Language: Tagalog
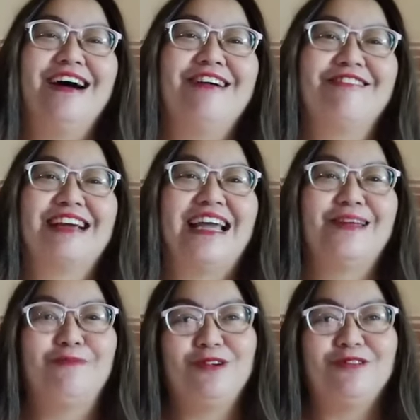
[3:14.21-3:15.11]
organic
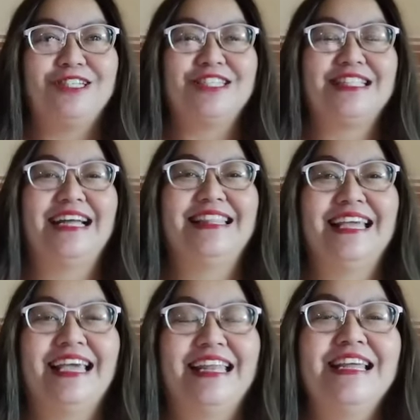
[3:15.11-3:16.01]
viewers
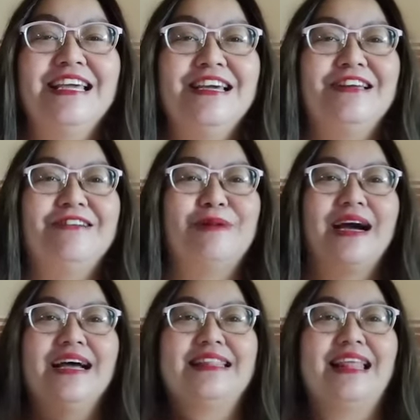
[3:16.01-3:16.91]
natin, yung
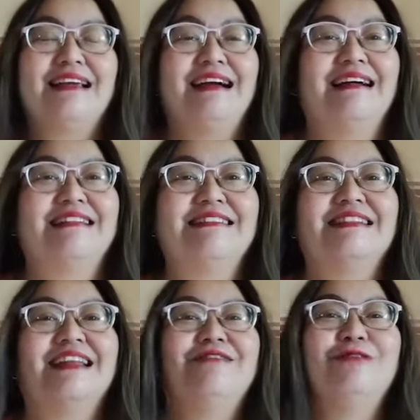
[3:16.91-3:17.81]
mga talagang
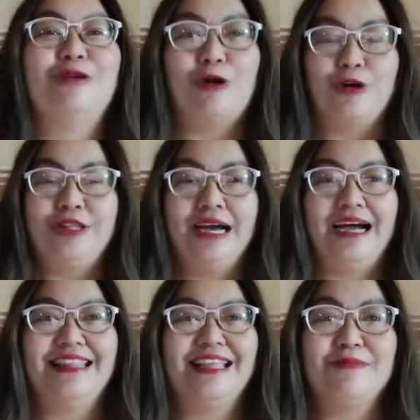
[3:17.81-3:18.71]
nanonood ng
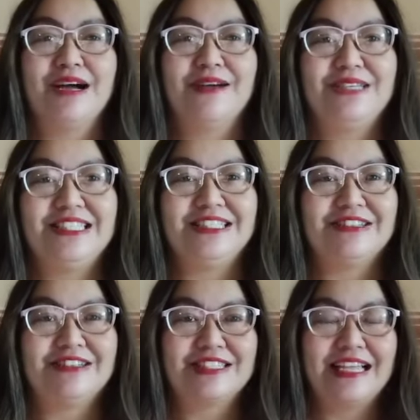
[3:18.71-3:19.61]
ating mga
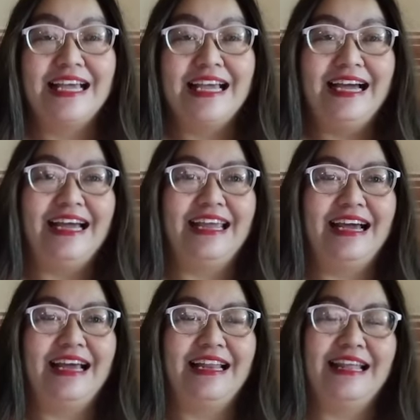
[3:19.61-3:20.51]
videos.
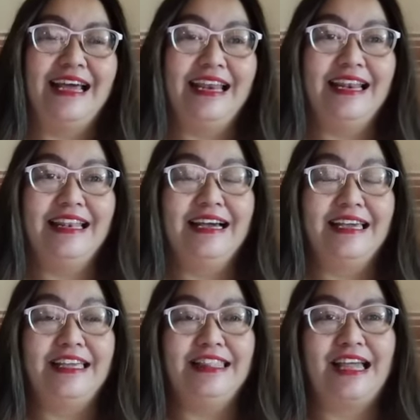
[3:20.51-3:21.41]
Ayan, dahil
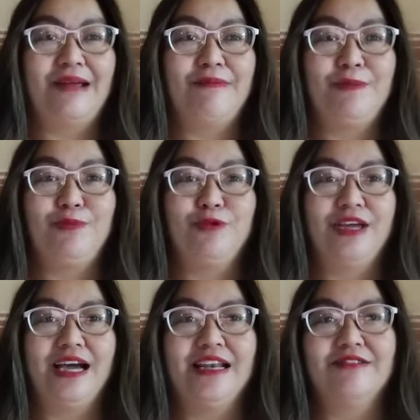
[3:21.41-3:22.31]
nakikita naman po
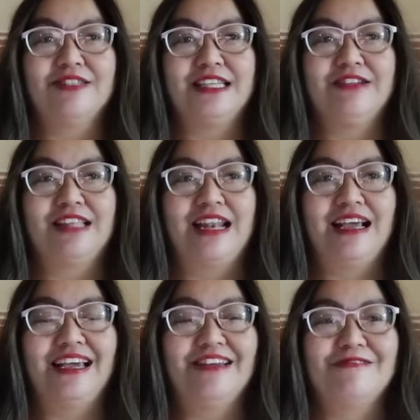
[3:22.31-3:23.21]
'yan kung sino
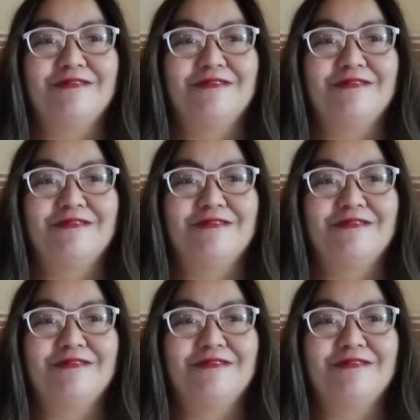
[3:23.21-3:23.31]
talaga yung